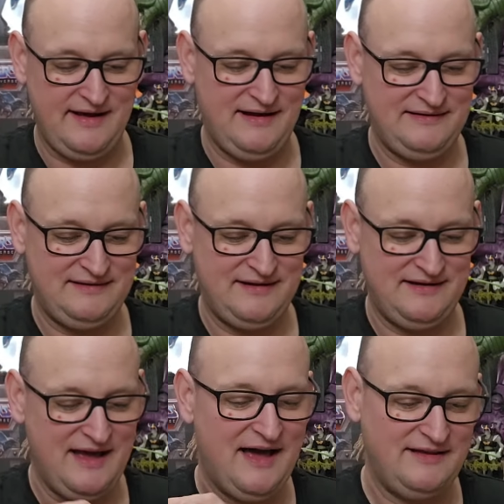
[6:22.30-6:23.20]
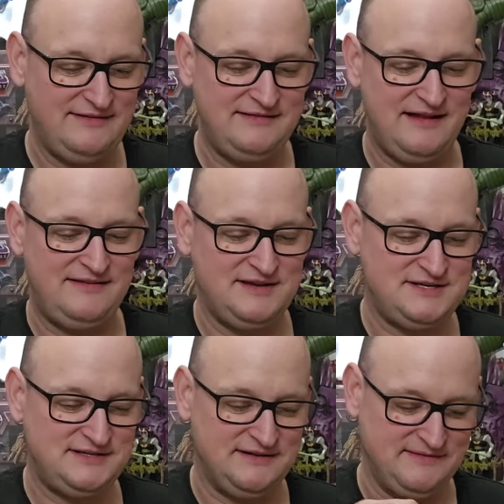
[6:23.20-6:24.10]
Alter, ja, es ist
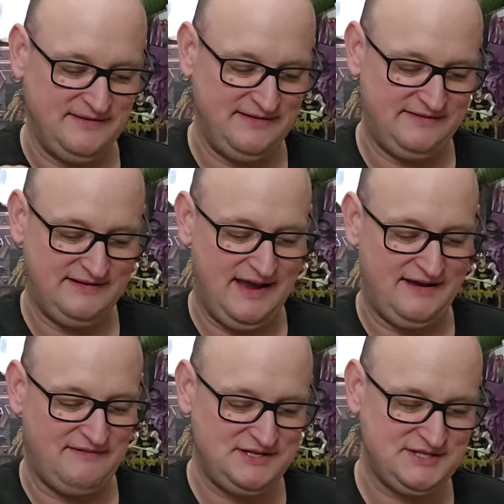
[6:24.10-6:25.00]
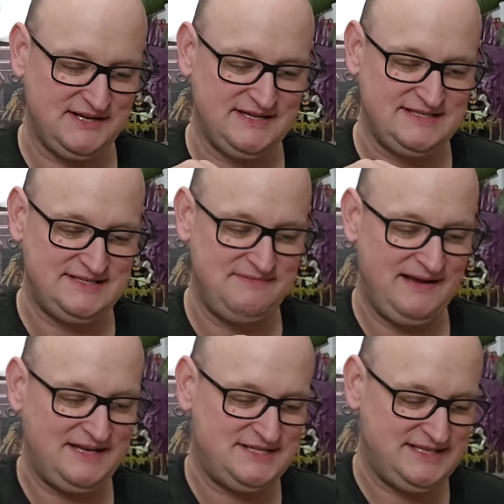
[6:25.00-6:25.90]
tatsächlich drin. Es ist kein Quatsch drin, es ist
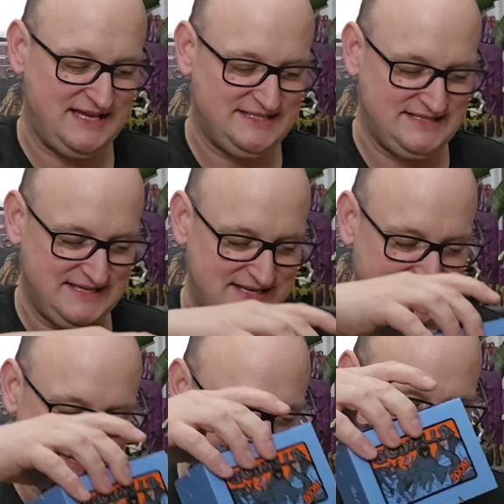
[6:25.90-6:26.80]
wirklich das drin.